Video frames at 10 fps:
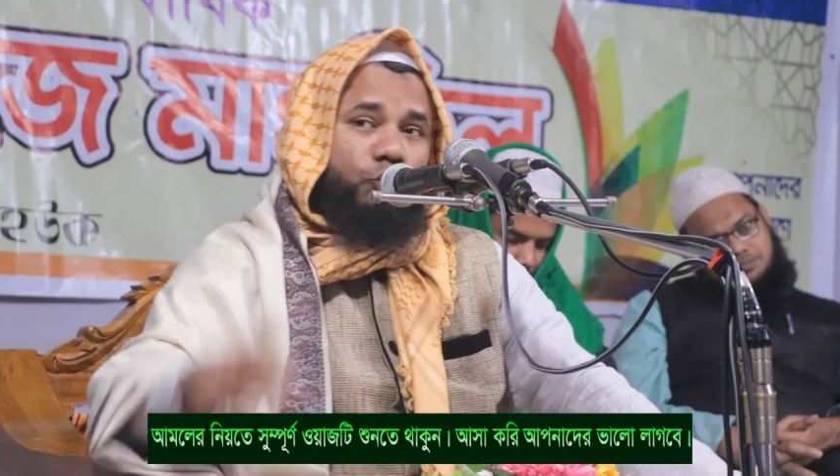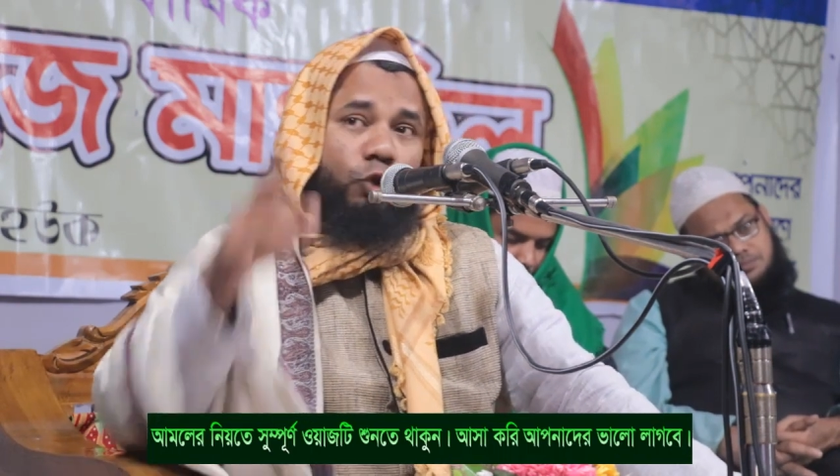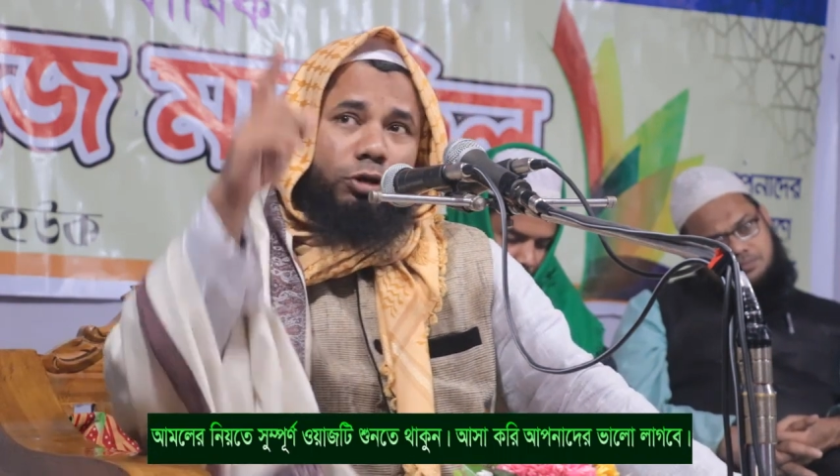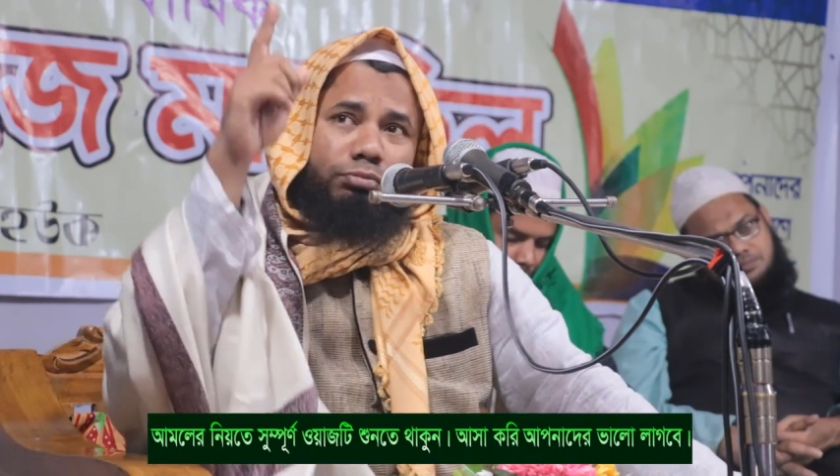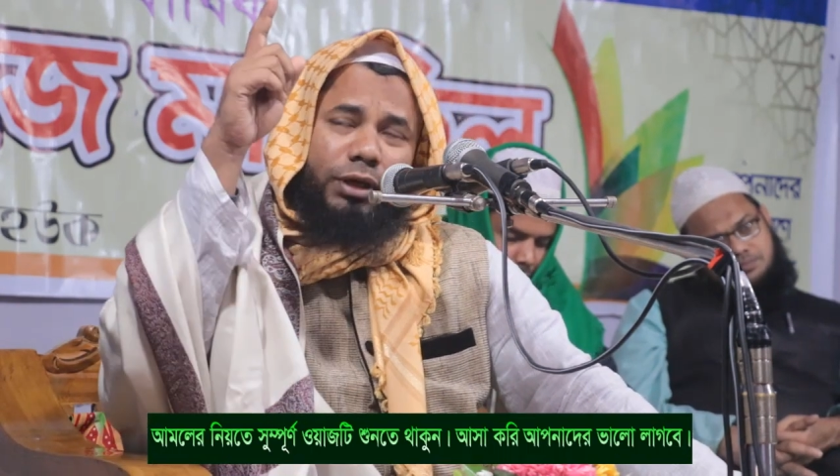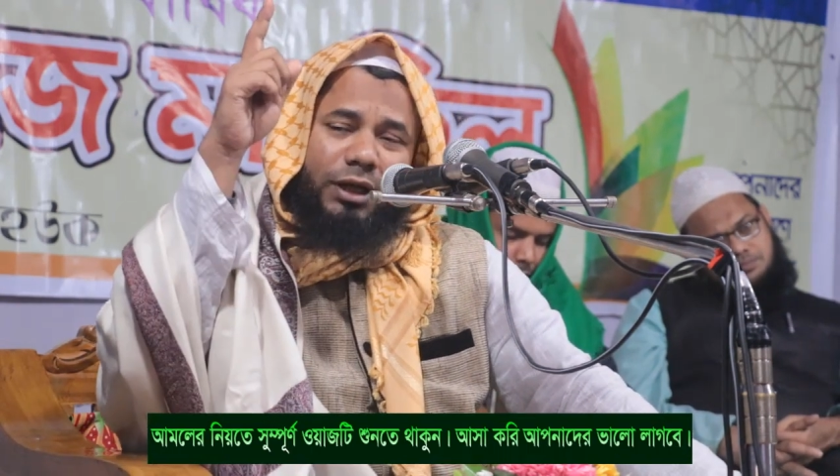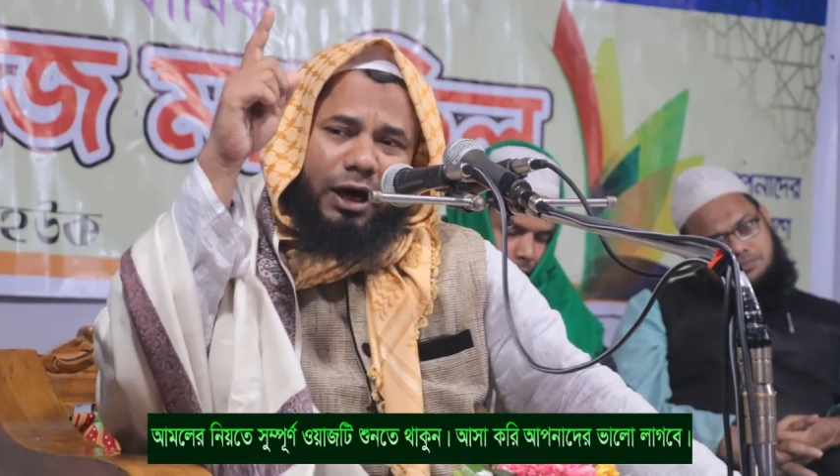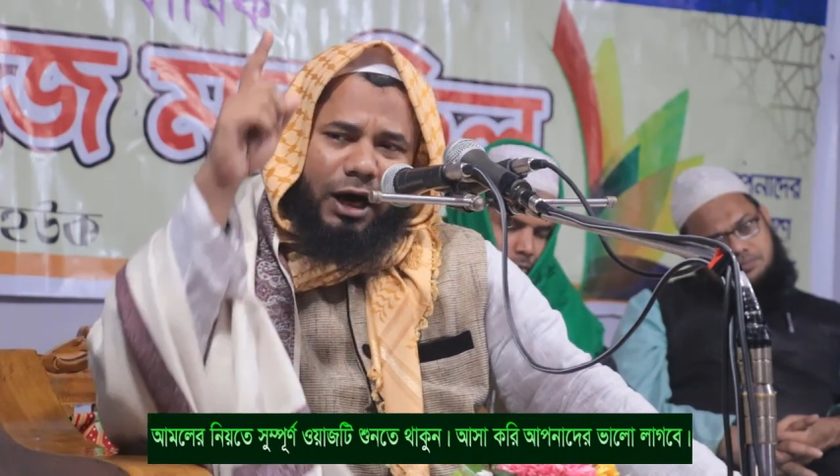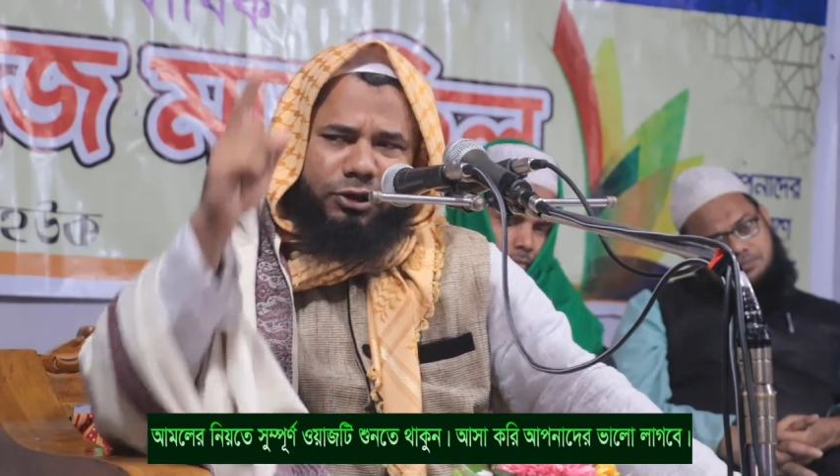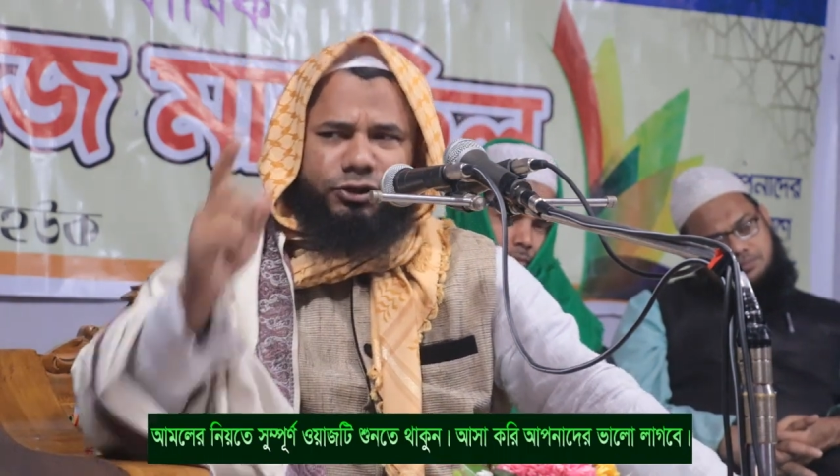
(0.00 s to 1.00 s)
জন্মের আগ